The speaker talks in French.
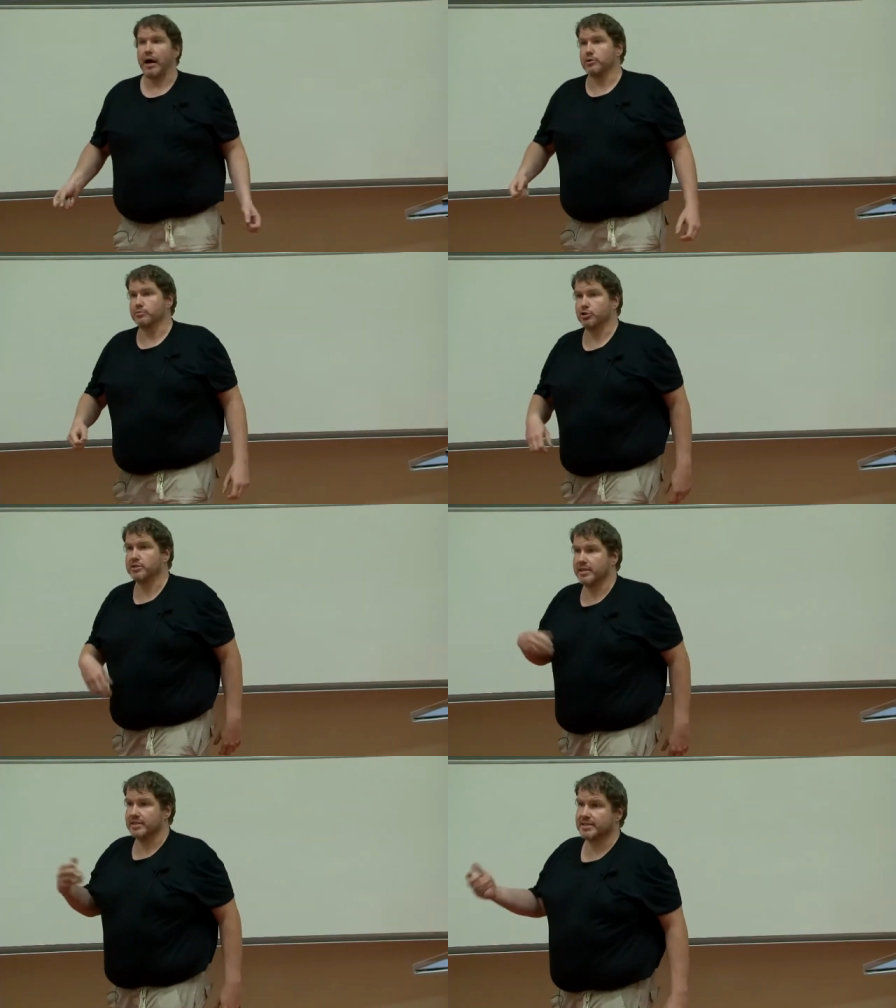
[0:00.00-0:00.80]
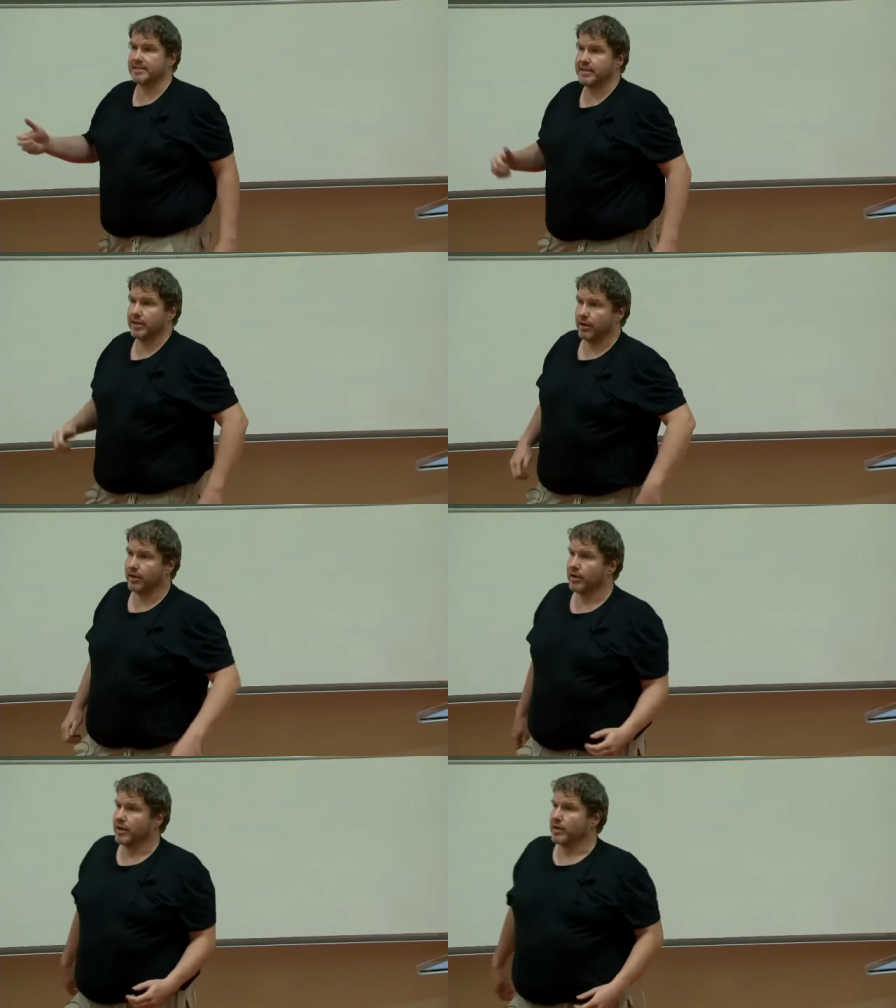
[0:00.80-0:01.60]
exemple, je teste si
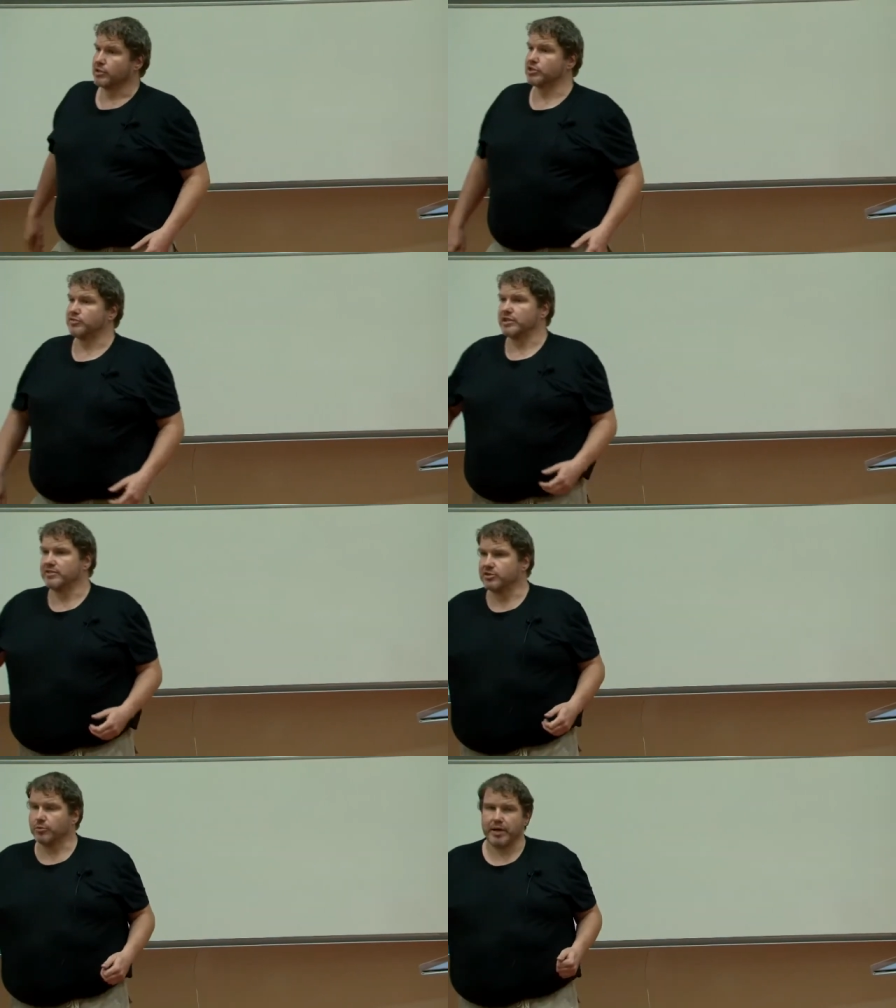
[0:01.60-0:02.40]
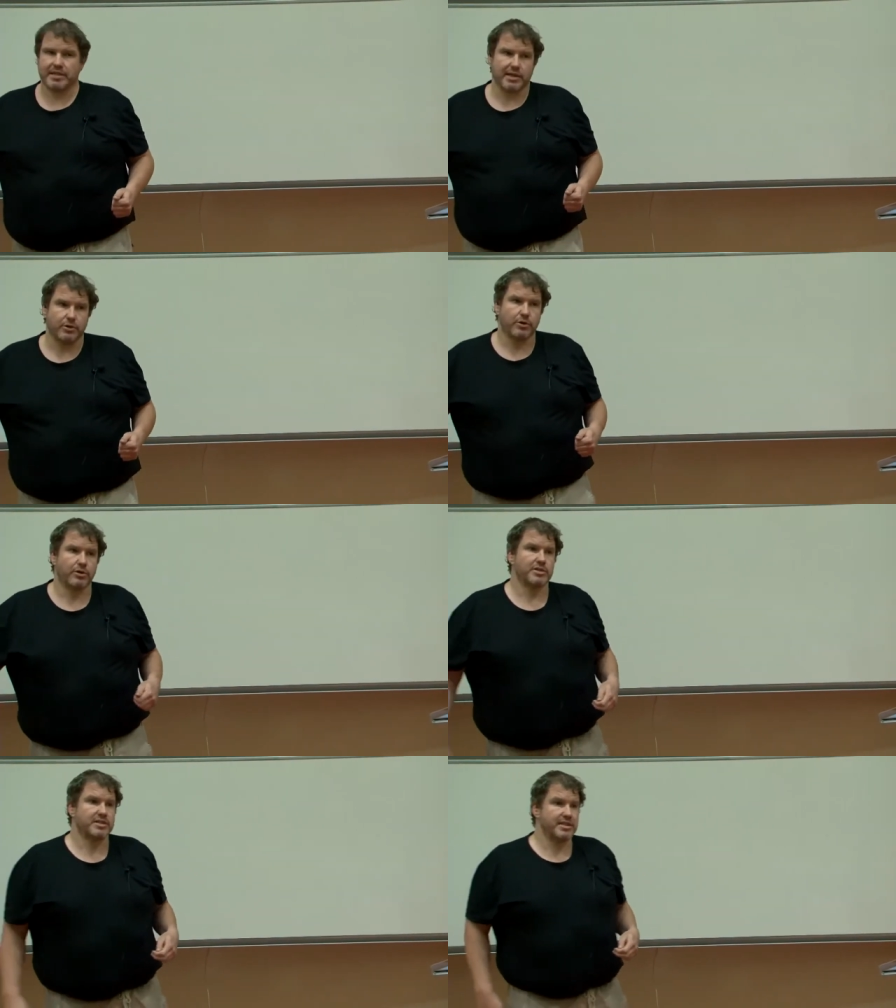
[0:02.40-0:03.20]
si je fais une division par
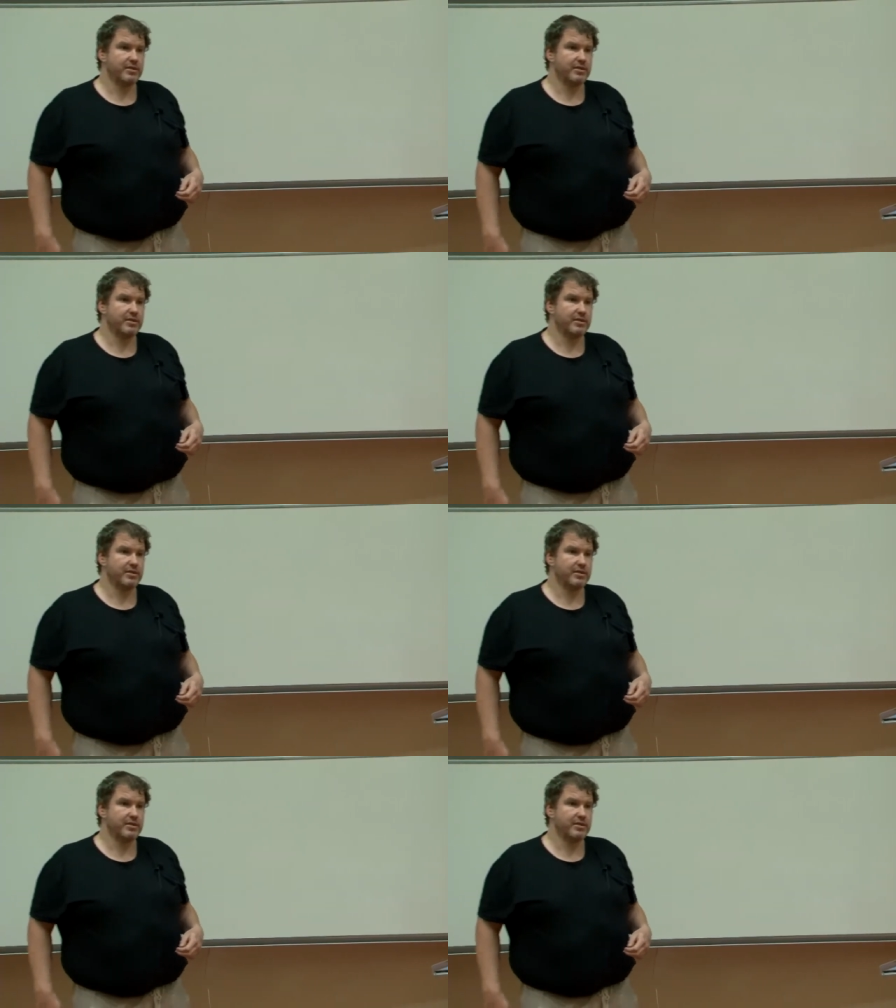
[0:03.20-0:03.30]
zéro, si